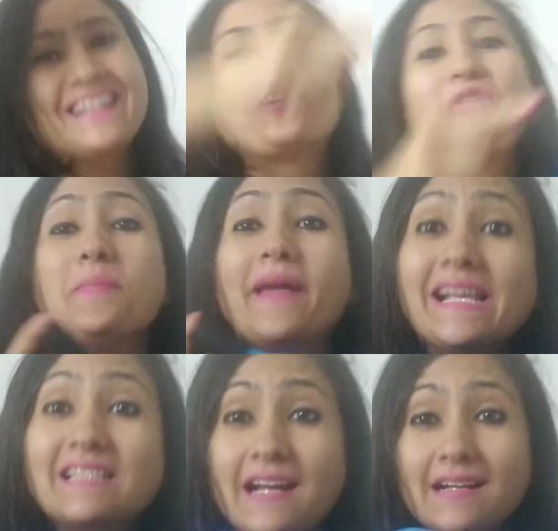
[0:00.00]
कोई भी
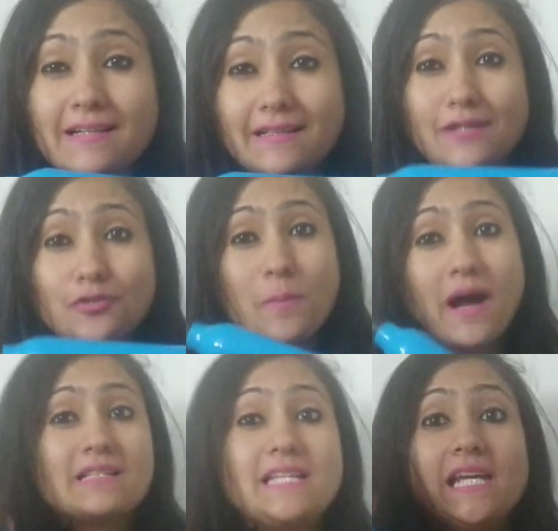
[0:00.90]
गैस नहीं कर सकता इसको
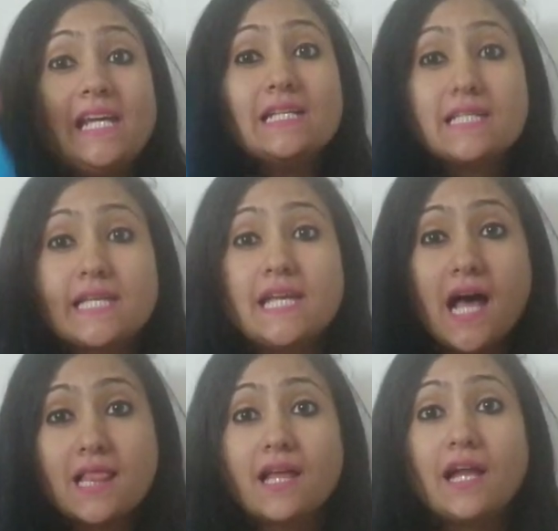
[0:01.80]
बाहर से कि इसके
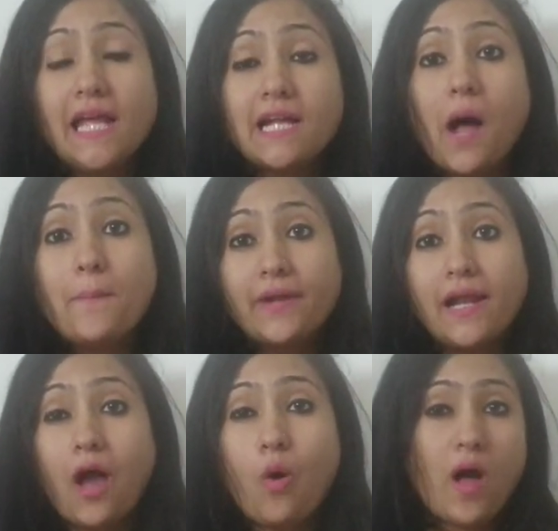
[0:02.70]
अंदर एक
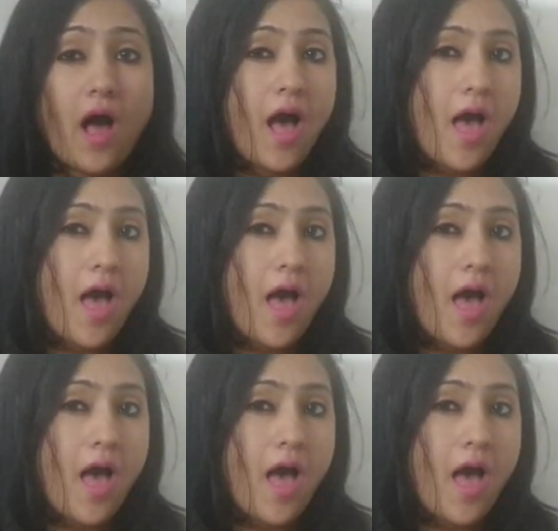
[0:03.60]
अम्ब्रेला होगा